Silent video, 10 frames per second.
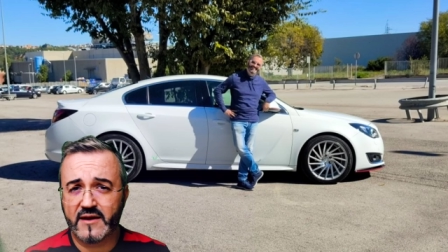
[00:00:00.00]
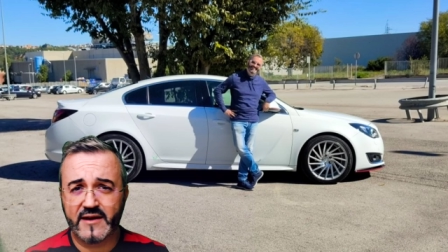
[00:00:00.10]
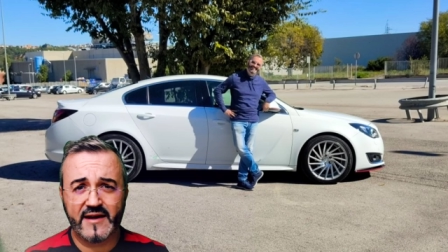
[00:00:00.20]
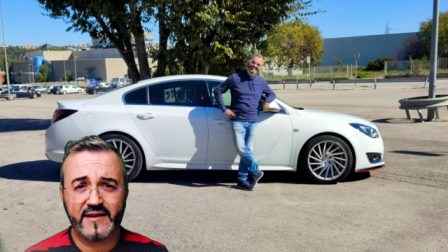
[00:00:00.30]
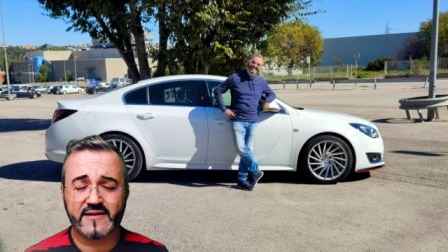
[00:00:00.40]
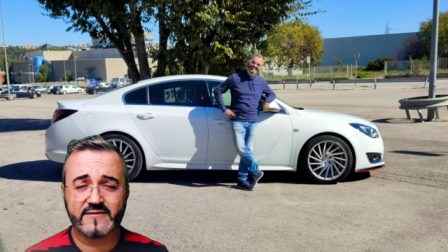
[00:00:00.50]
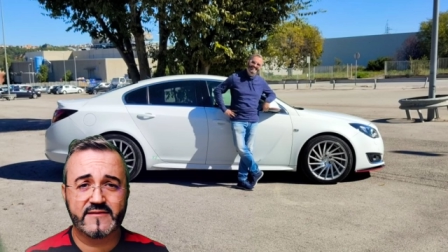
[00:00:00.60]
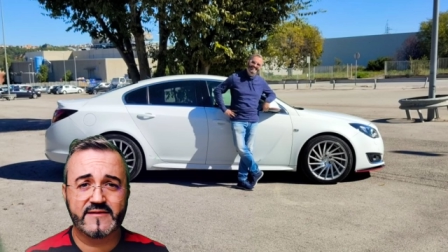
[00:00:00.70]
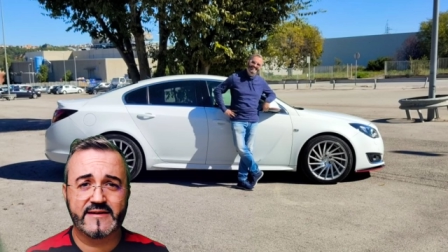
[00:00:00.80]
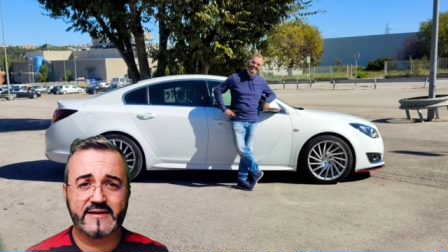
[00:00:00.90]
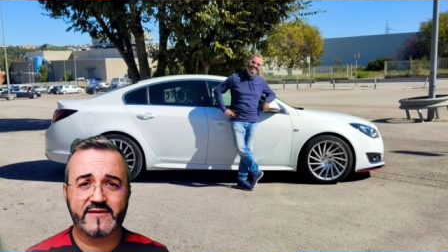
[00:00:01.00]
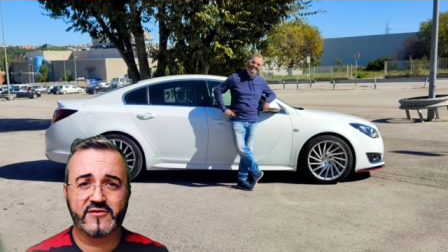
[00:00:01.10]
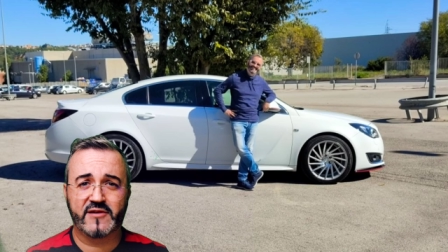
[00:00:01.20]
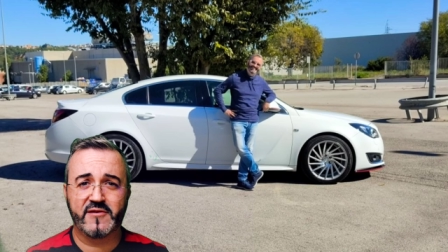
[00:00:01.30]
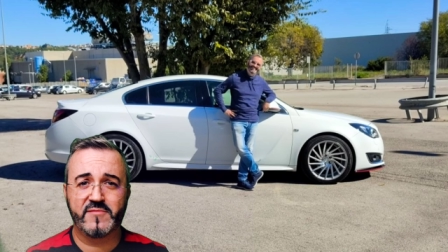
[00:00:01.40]
Y nada, eh,
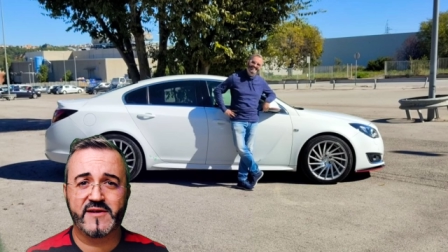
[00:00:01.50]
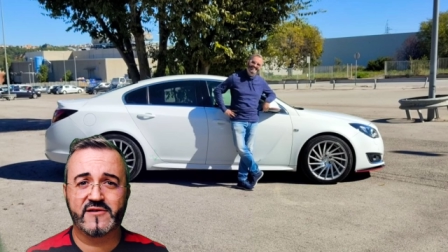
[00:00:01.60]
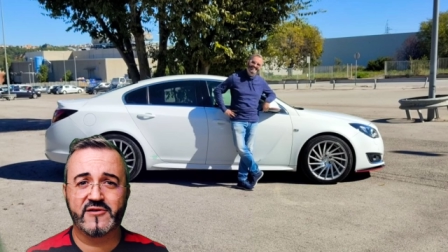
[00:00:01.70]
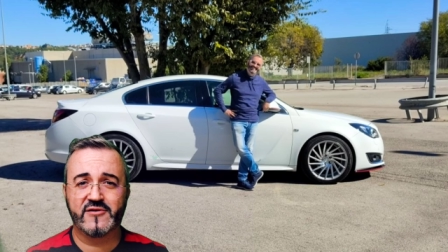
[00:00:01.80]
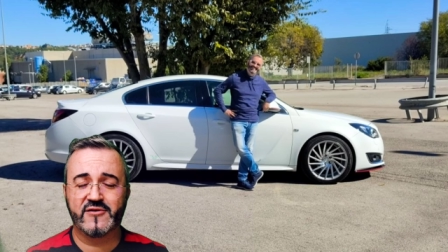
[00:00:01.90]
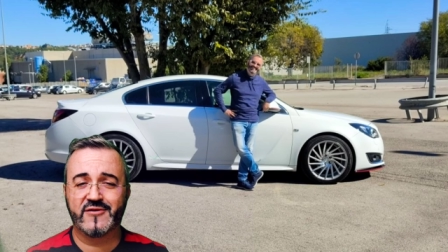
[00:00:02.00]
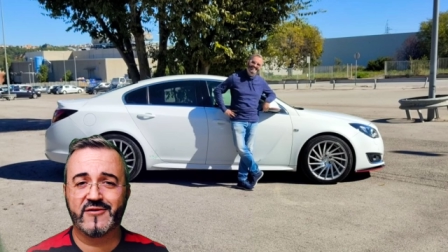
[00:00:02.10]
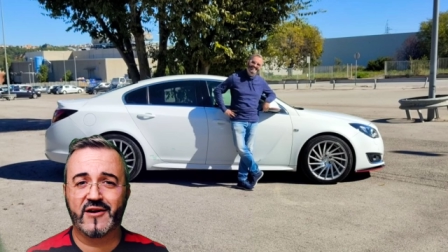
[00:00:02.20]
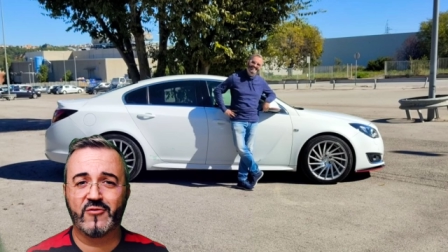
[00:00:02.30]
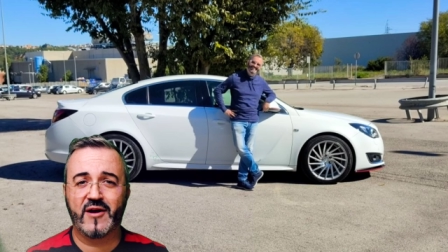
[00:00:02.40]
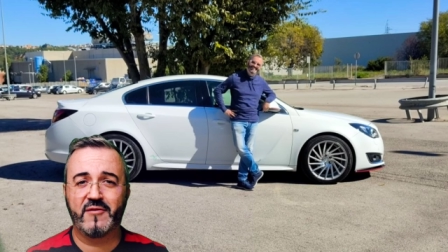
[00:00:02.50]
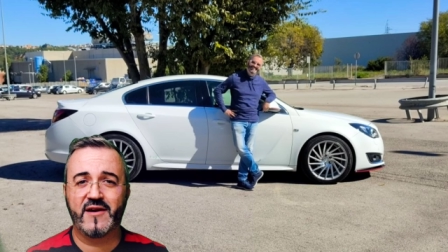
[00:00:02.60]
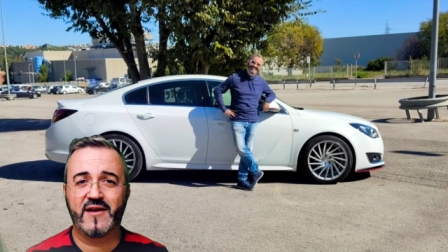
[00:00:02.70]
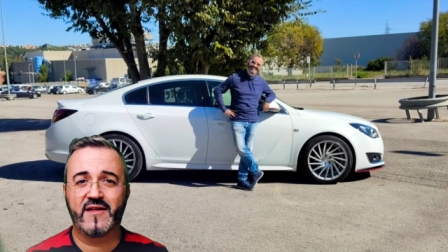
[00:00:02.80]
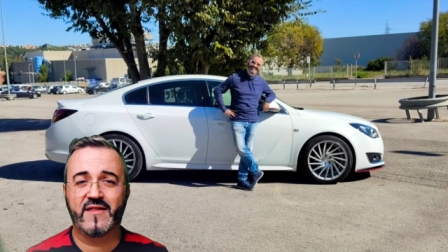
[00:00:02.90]
si os habéis visto alguna
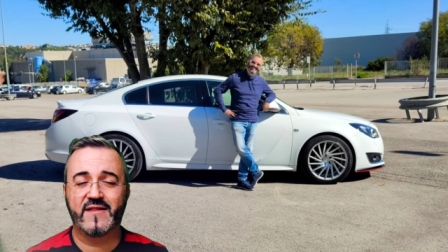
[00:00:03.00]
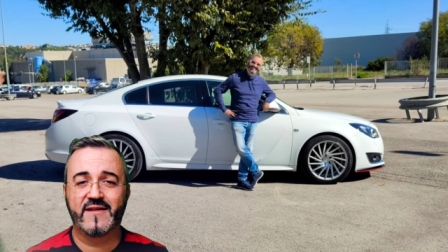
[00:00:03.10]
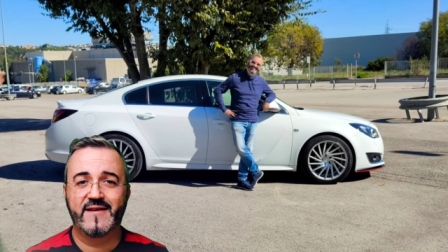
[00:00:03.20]
vez